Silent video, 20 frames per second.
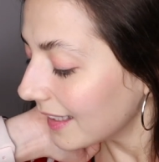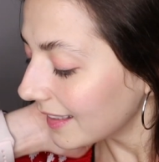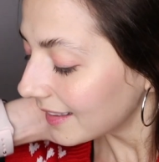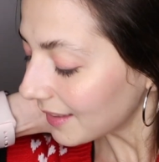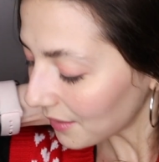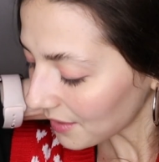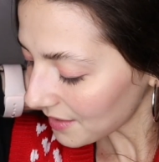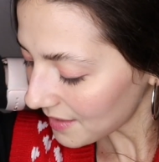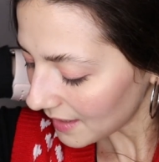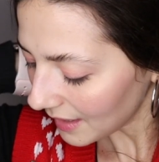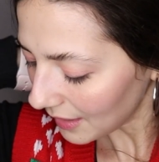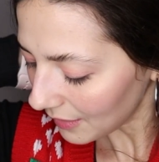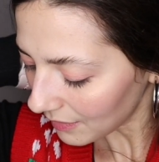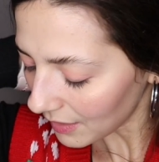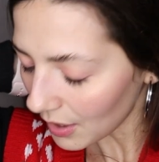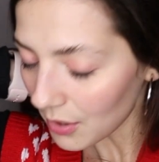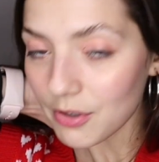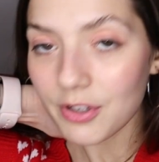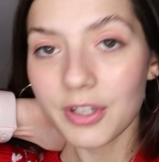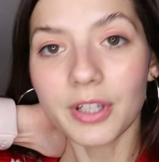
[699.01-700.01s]
então, assim,
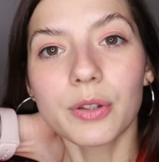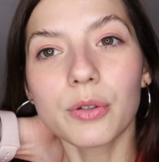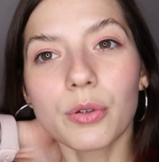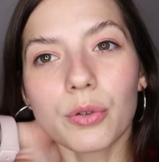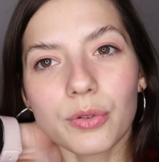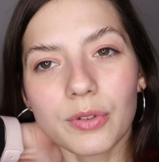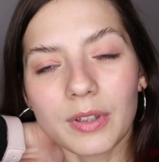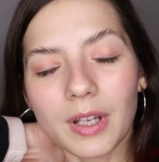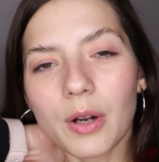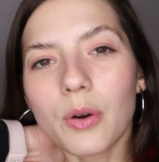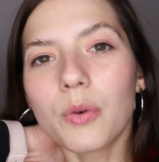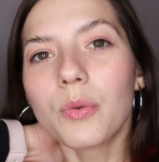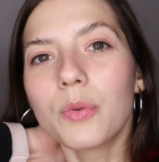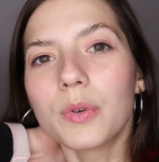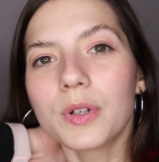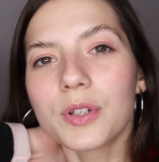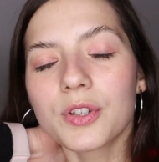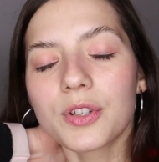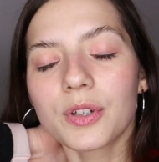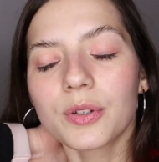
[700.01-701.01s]
fiquei o dia todo na
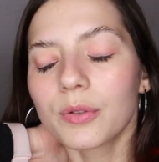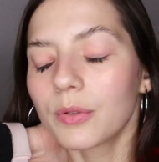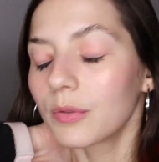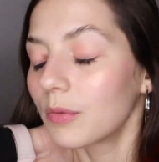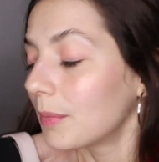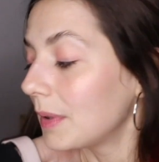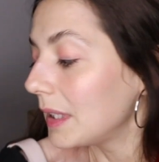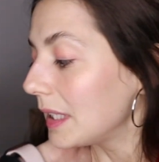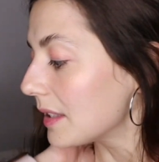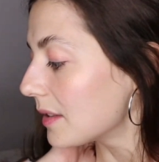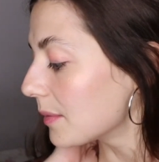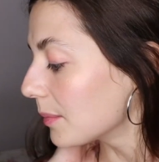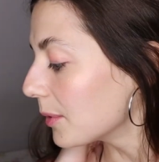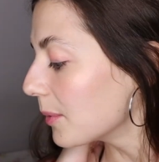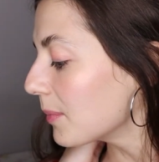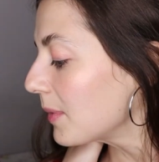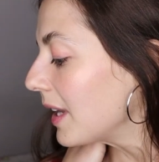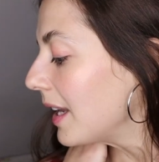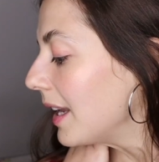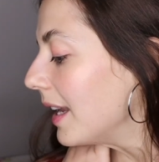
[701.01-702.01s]
rua, o dia todo
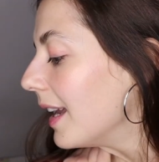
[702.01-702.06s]
mesmo.